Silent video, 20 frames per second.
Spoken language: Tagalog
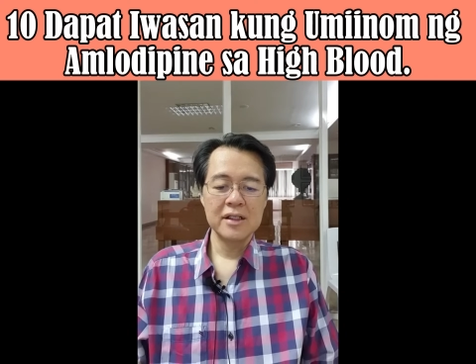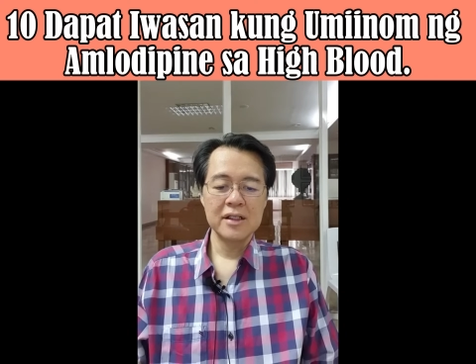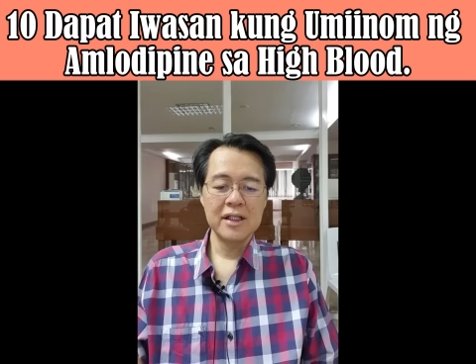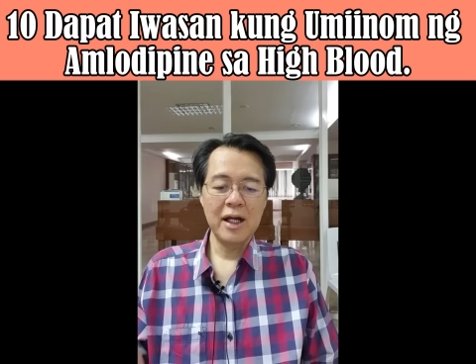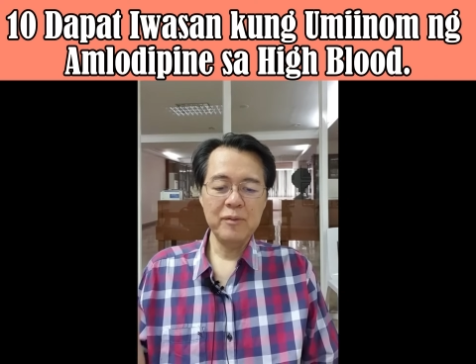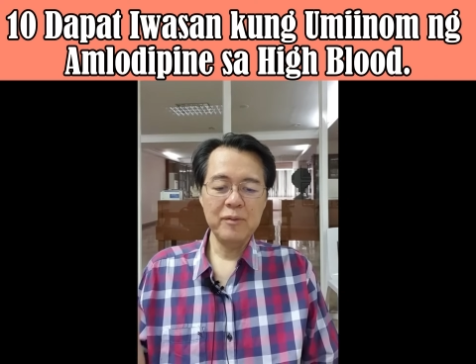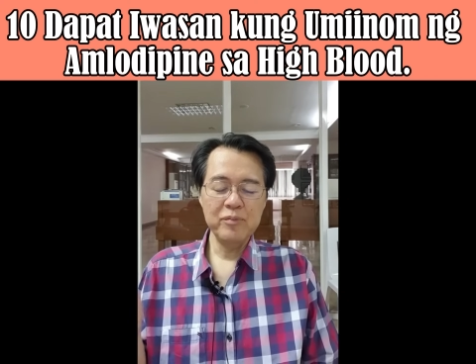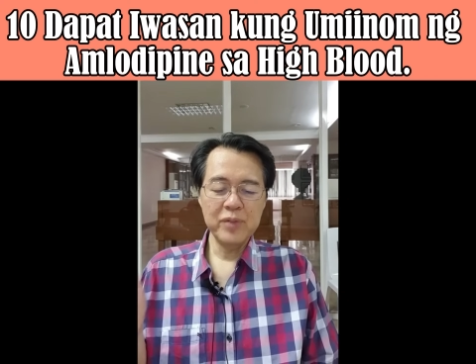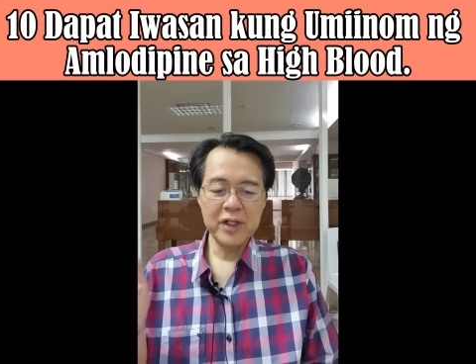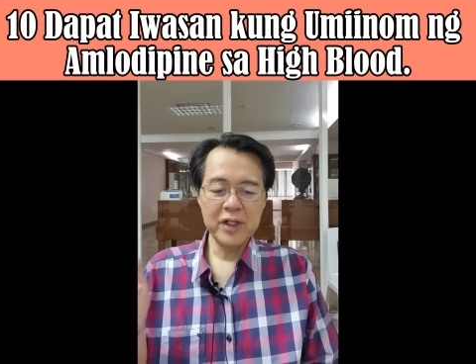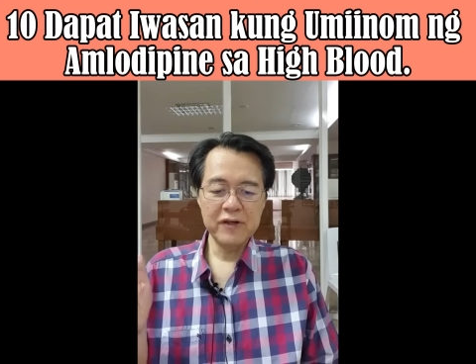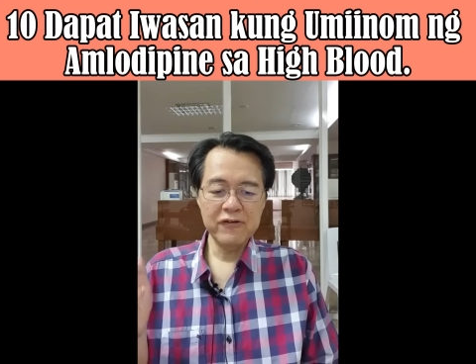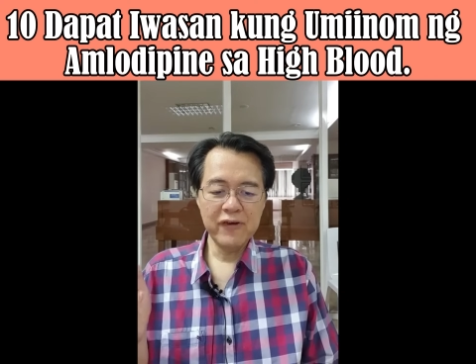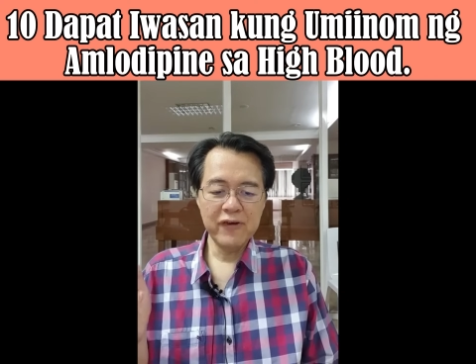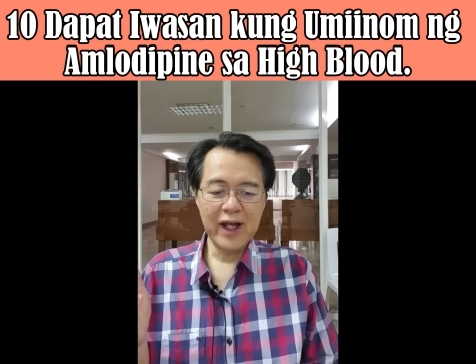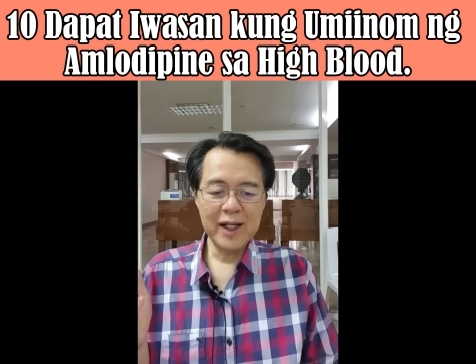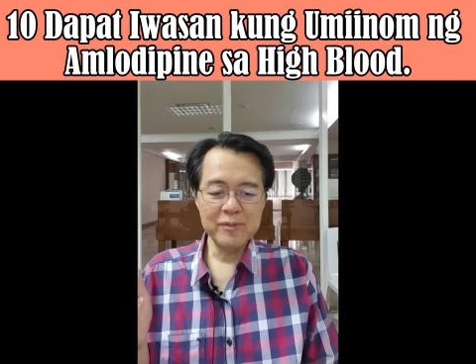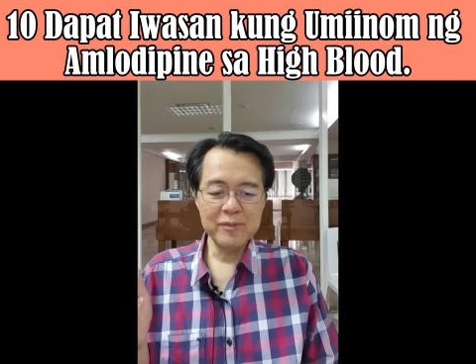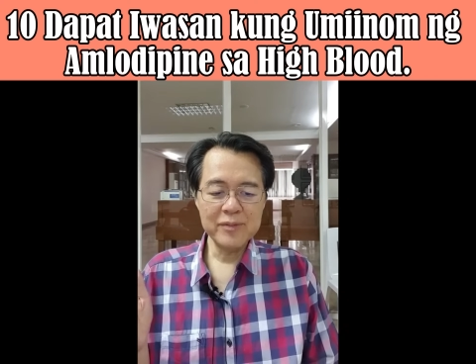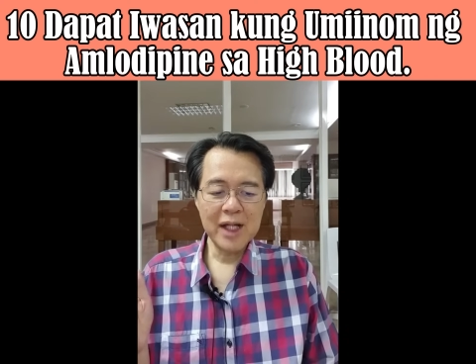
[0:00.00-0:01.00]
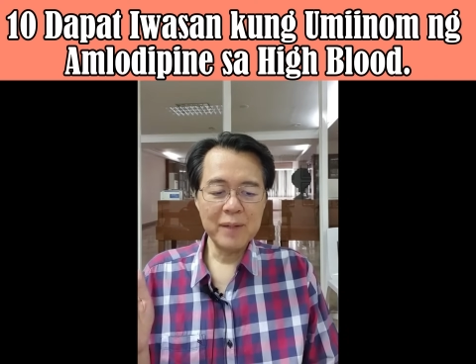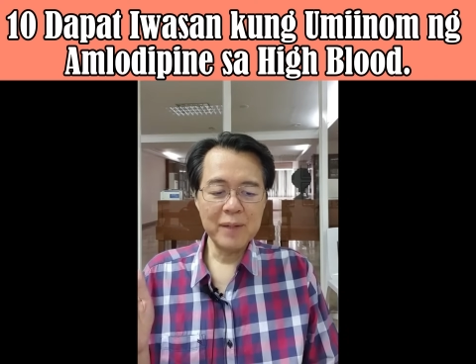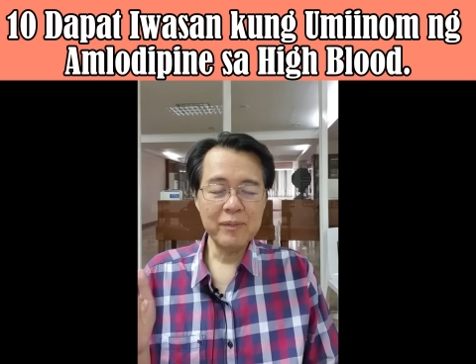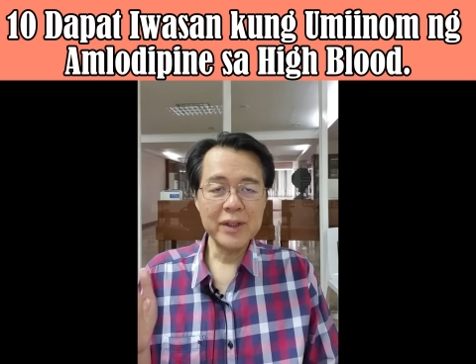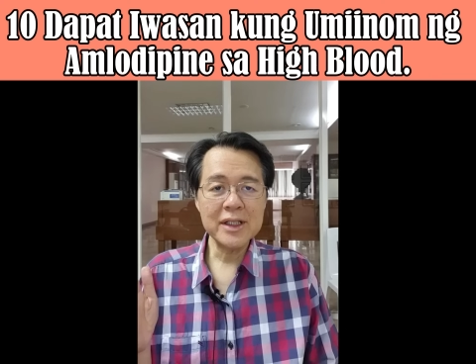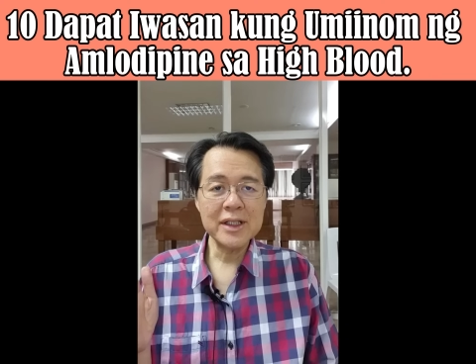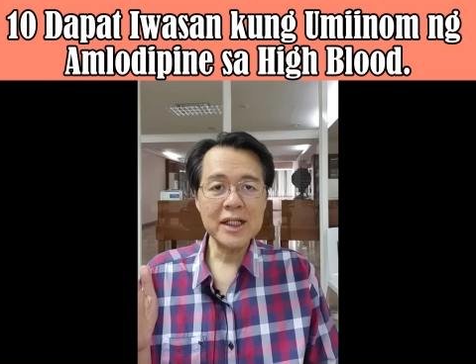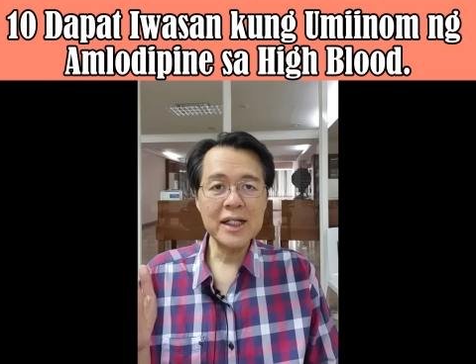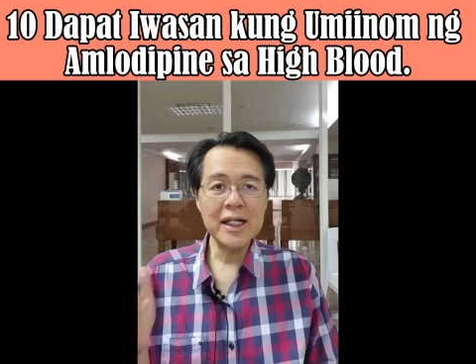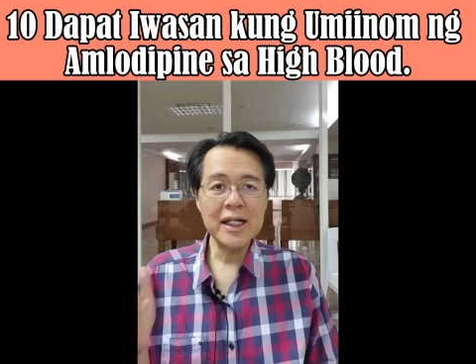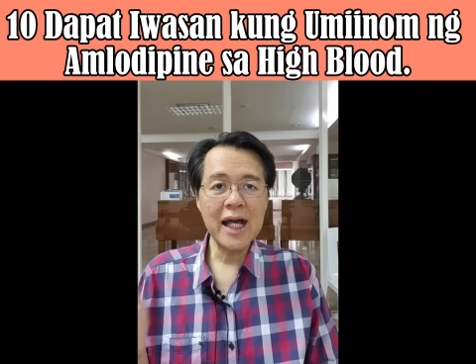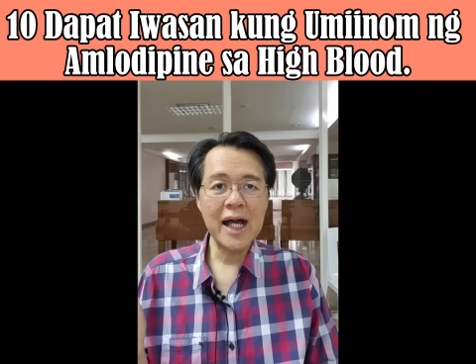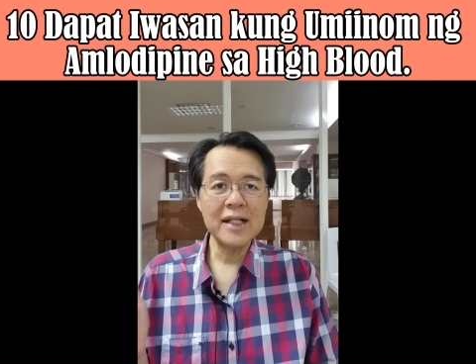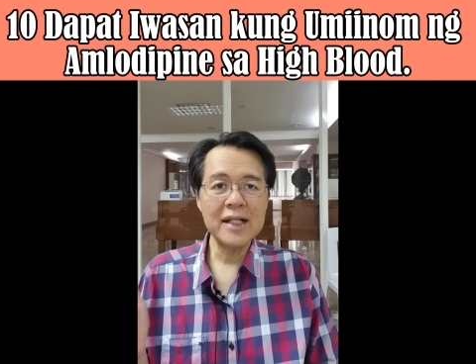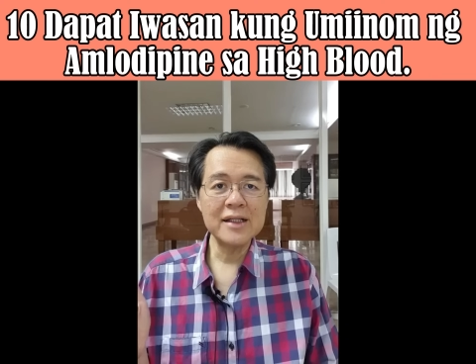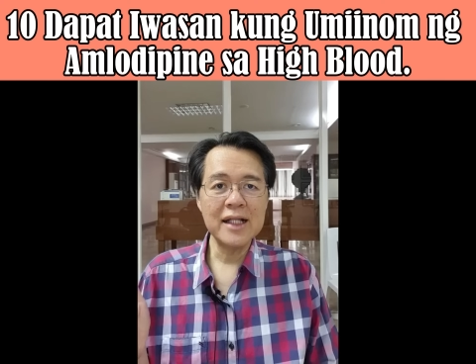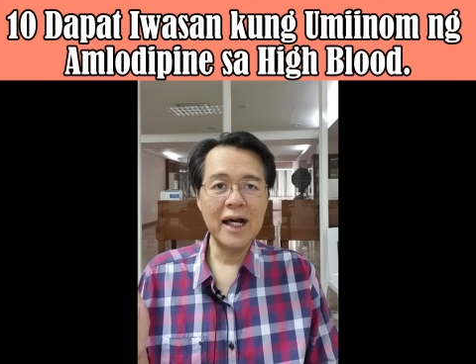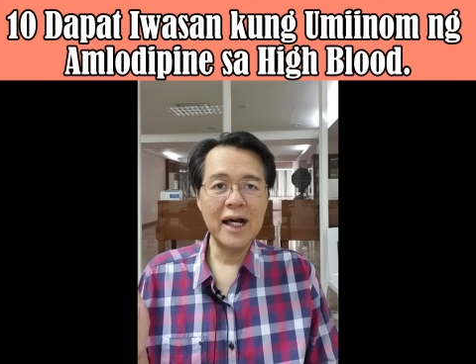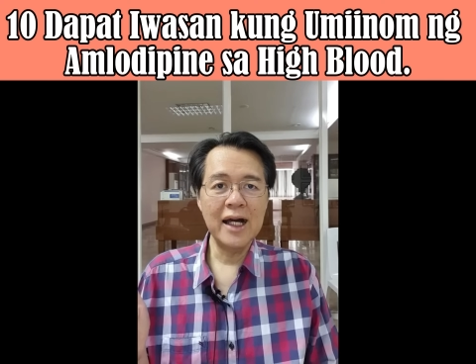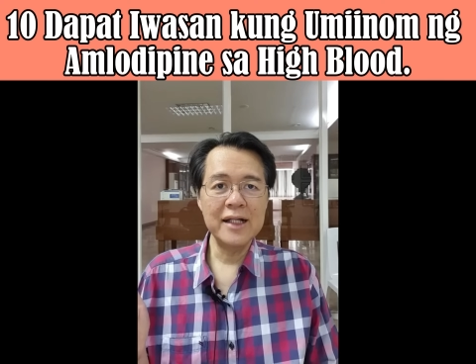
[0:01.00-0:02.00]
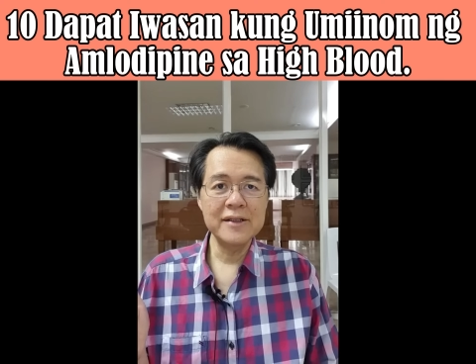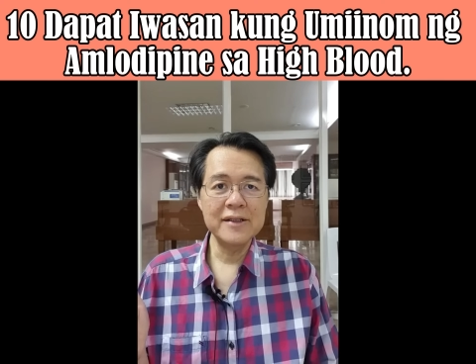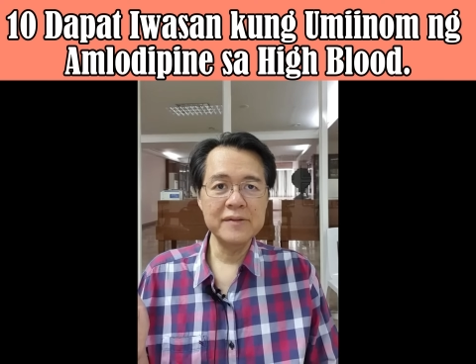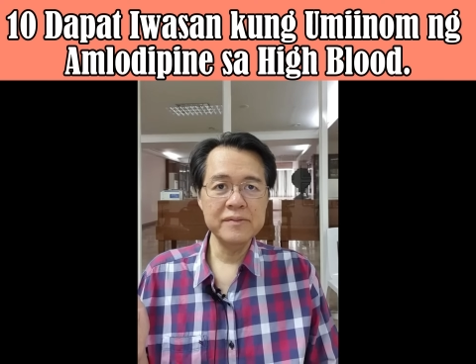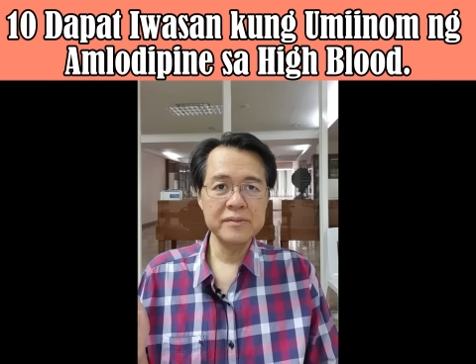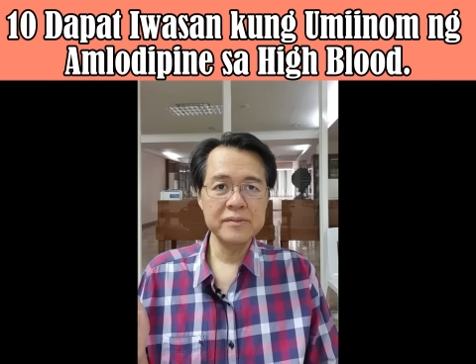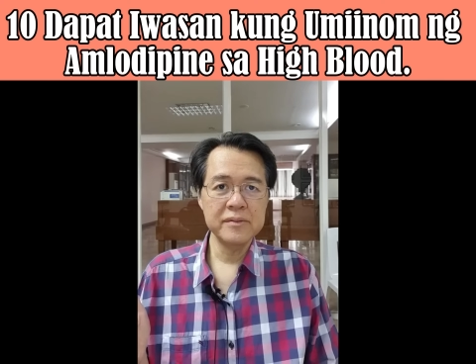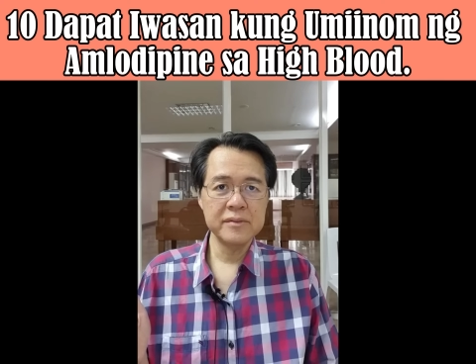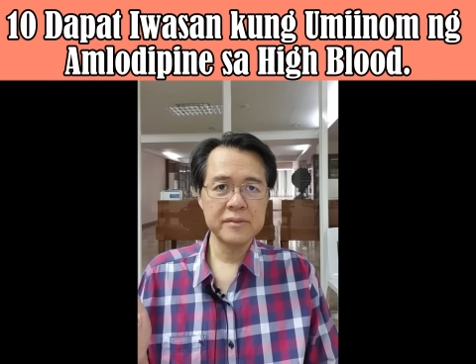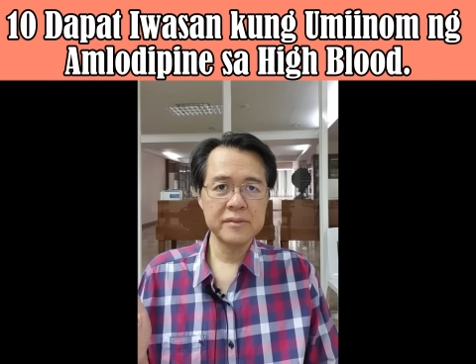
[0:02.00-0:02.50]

Number five, dapat ingatan